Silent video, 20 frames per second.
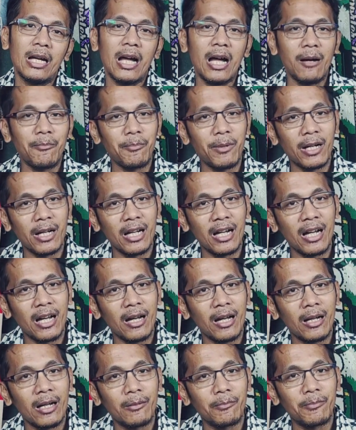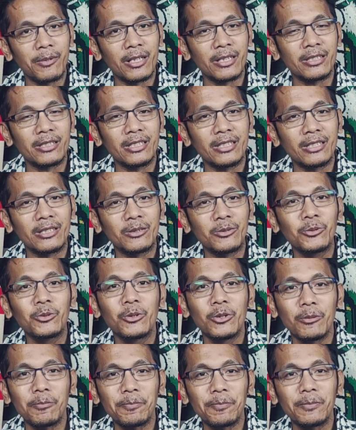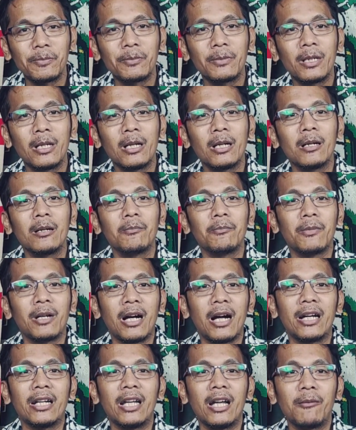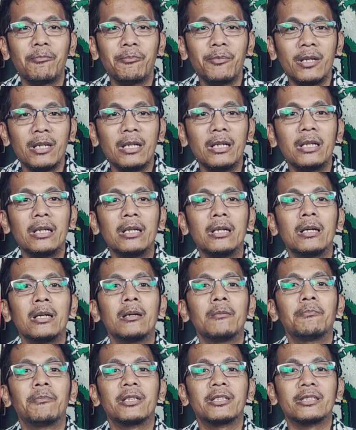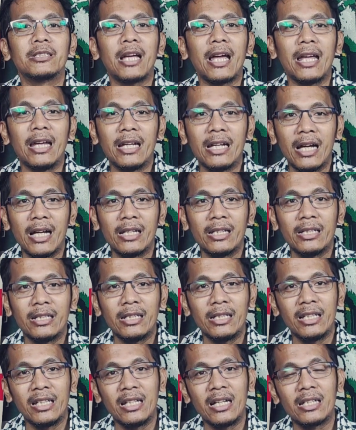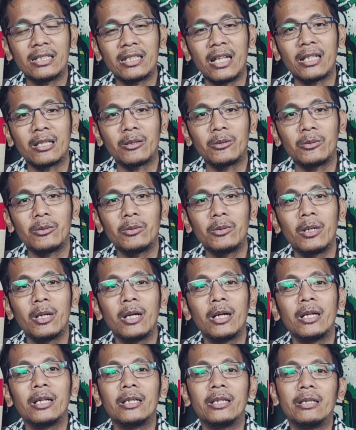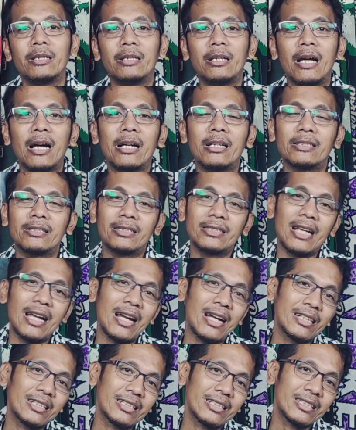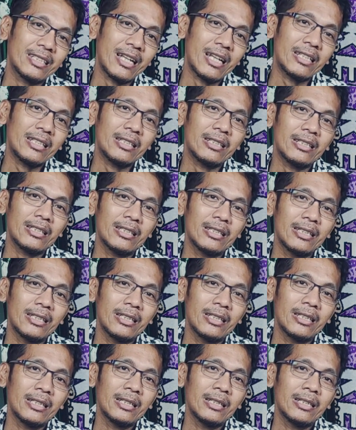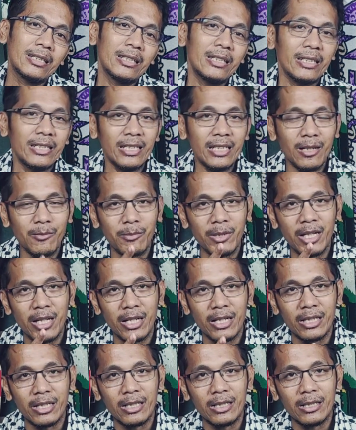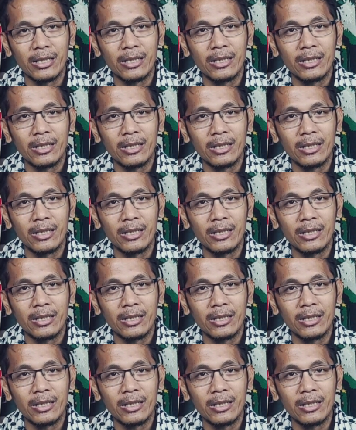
Apakah persis gugup menghadapi persaingan di Liga 1 yang sangat ketat. Ini yang menarik.